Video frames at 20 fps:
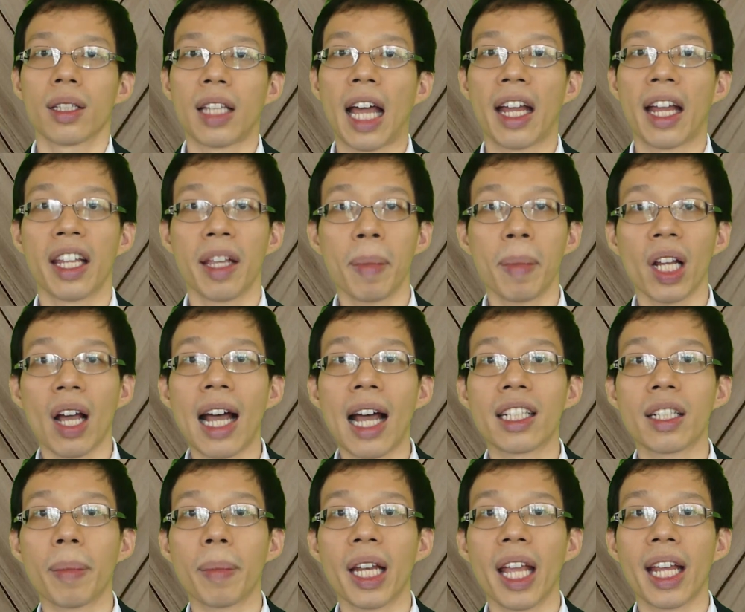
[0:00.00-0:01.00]
แต่นี้มันก็อา
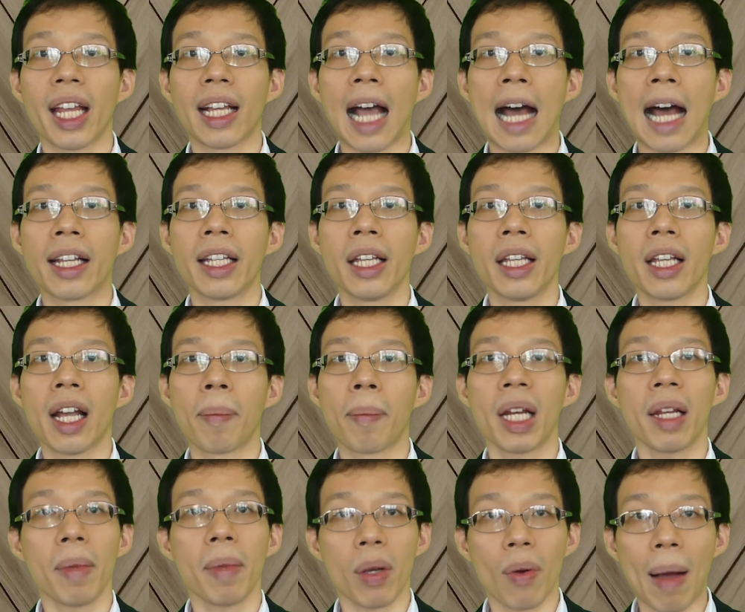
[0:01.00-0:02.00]
จจะเป็นเหตุการณ์ที่ยัง
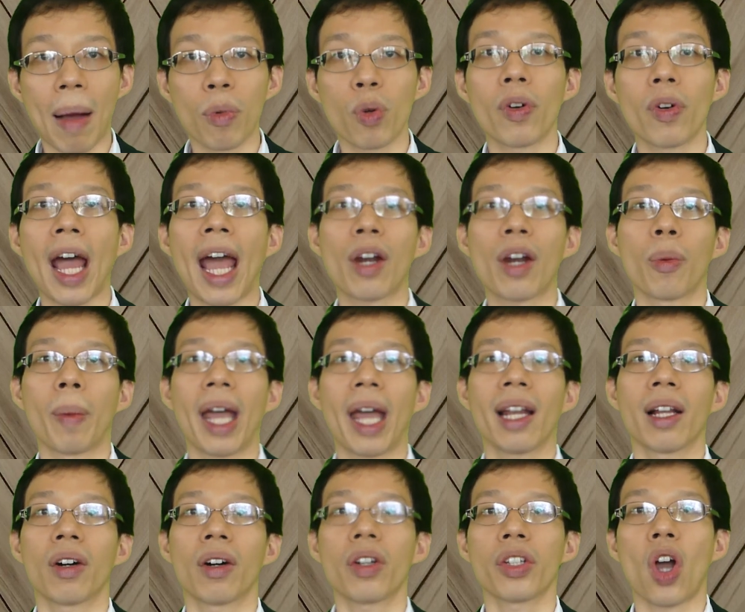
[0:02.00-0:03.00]
ไม่ได้มีความรุนแรงถูกไหม
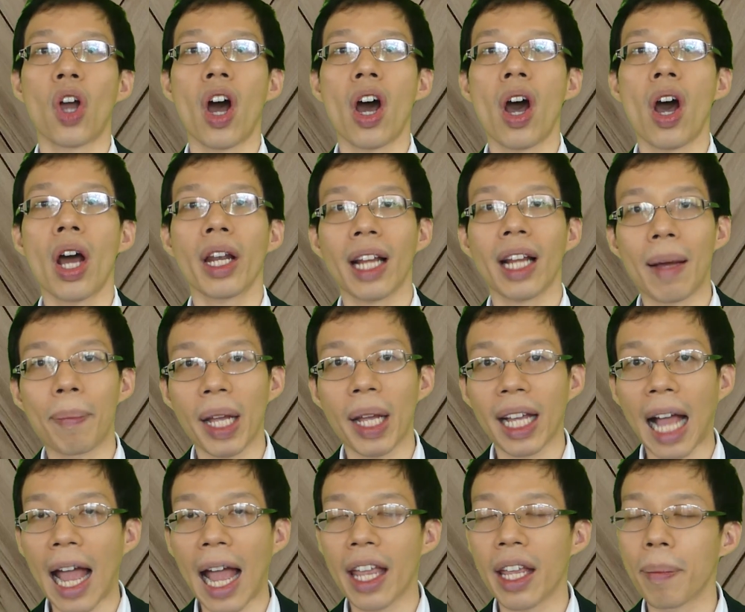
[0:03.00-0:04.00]
เราก็ย้อนกลับไป
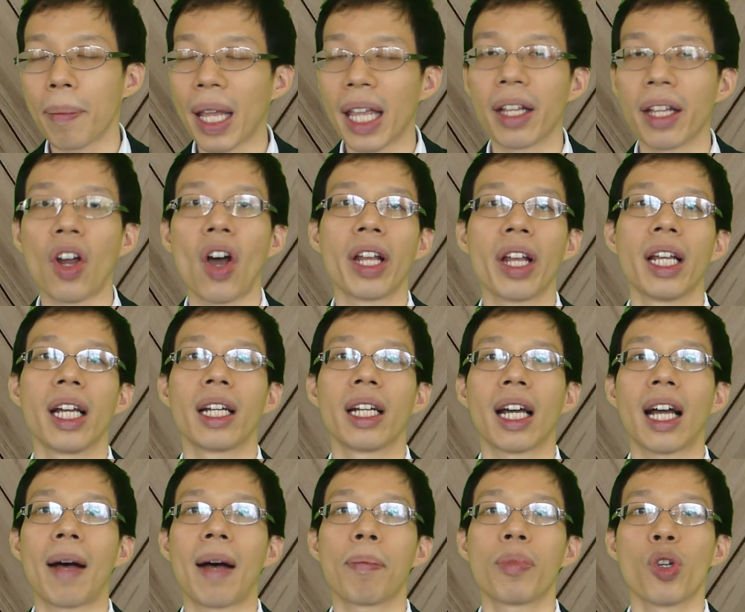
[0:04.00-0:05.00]
ไกลไปอีกหน่อยนึง
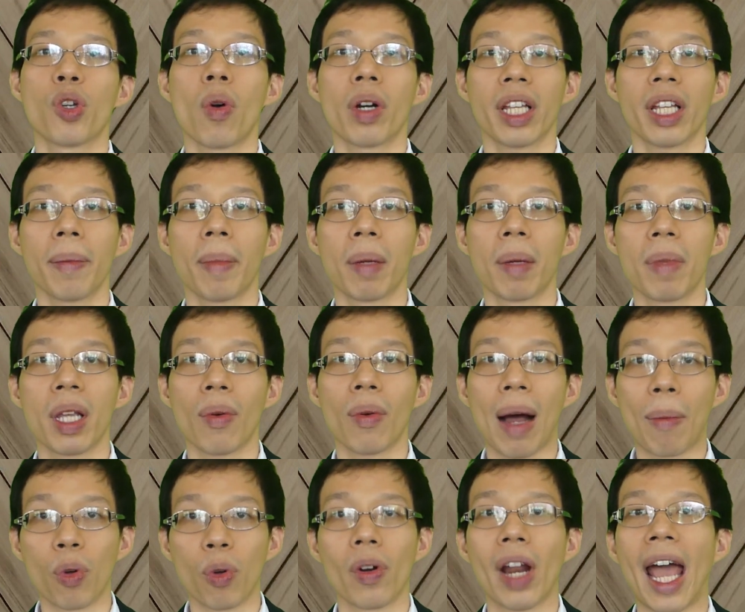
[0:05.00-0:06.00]
นะครับ ช่วงที่มันมีค
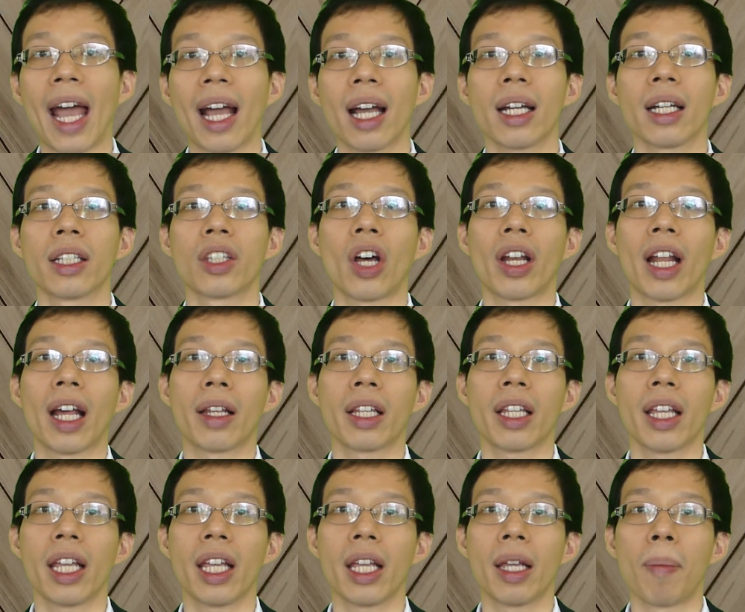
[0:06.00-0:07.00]
วามรุนแรงก็คือตอนนั้น
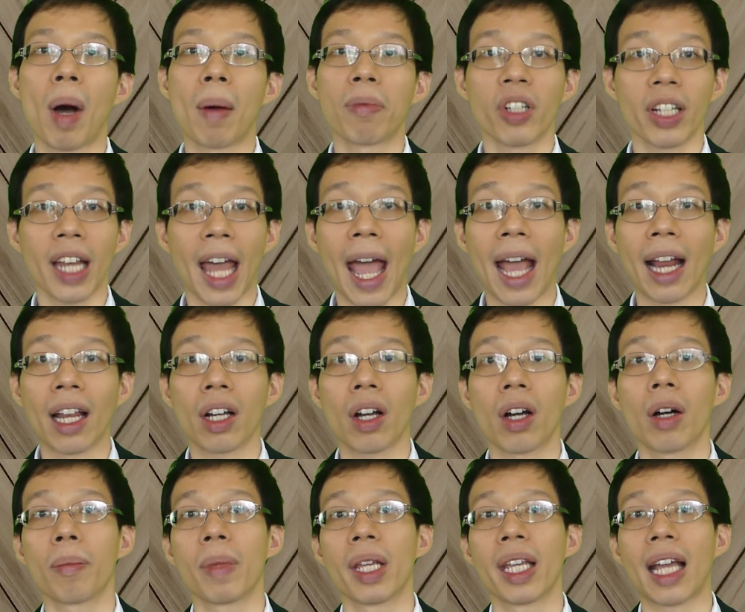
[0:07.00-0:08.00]
ที่ม็อบเสื้อแดงแล้ว
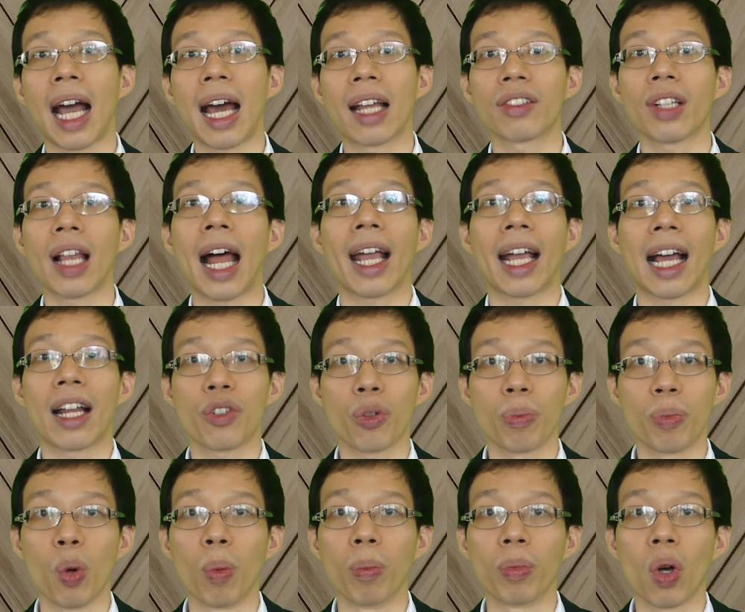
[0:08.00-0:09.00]
ก็มีการสลายการชุ
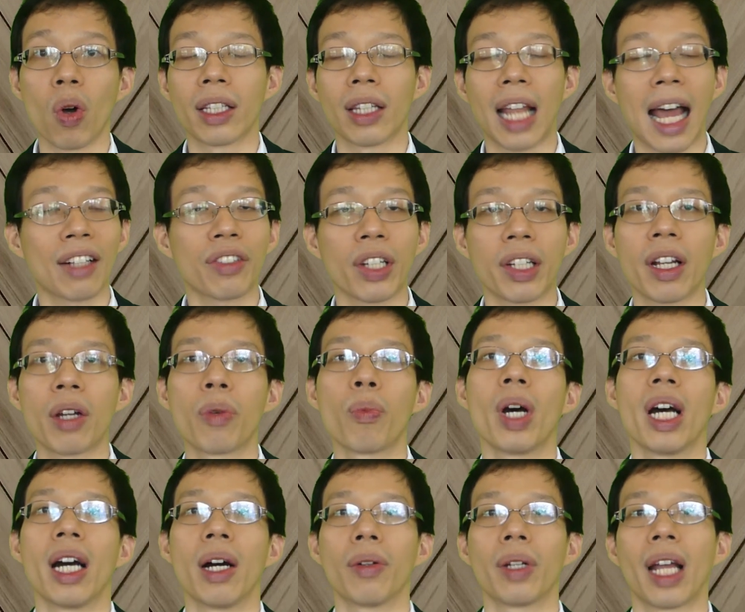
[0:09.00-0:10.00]
มนุมตรงหน้าเซ็นทรัล
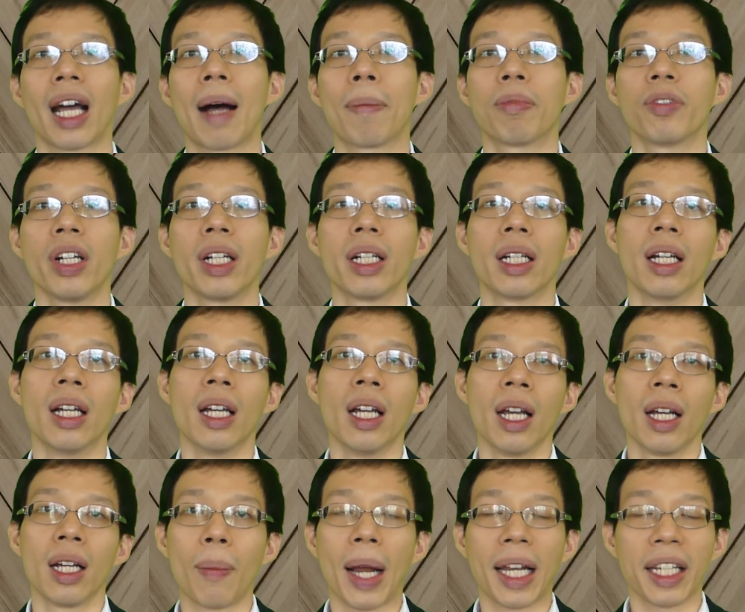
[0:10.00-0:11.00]
เวิลด์นะครับ ซึ่ง
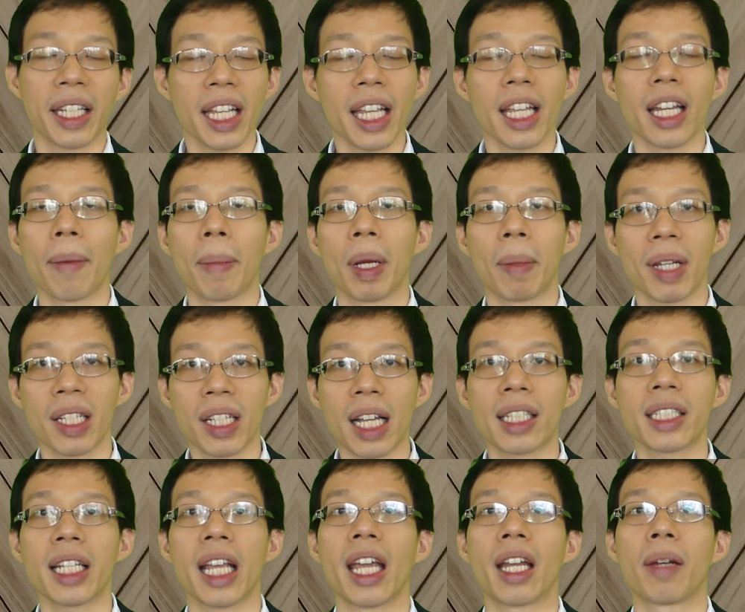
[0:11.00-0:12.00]
วันที่เนี่ยมันไม่ชั
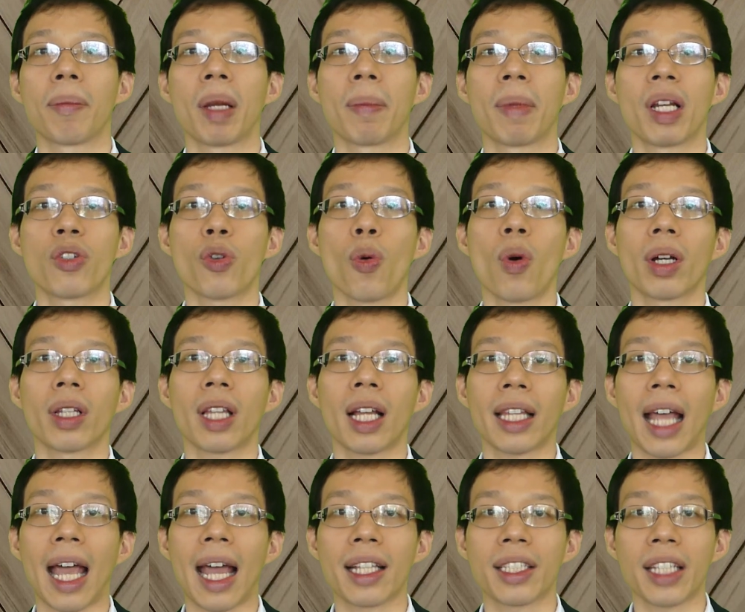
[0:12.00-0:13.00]
ดเจนมันเป็นช่วงตั้
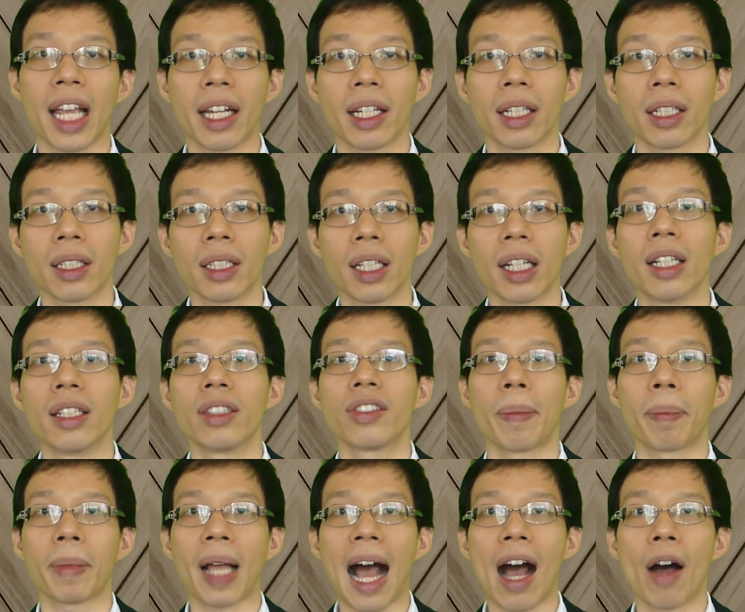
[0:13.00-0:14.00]
งแต่7ถึง
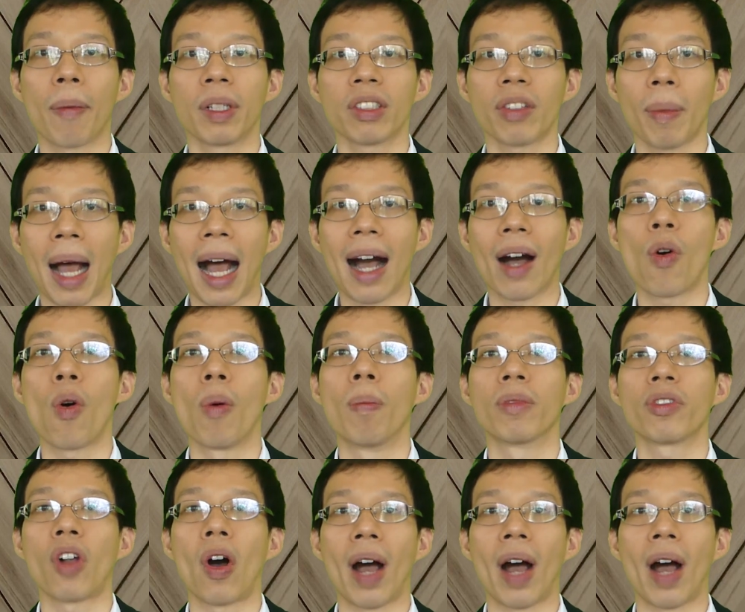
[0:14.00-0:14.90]
19 พฤษภาคม